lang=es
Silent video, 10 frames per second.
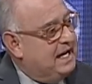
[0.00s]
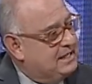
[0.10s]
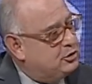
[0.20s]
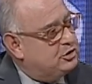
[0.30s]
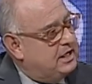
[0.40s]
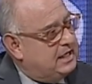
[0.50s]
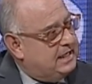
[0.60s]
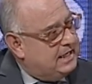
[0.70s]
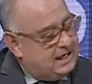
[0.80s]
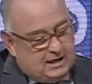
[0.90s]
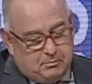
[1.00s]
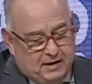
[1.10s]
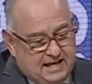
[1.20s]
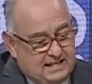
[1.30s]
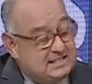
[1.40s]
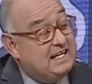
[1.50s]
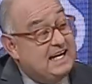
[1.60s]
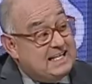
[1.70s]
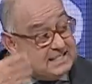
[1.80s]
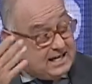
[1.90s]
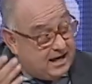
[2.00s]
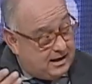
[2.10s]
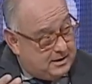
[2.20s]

eso se requiere que el país crezca.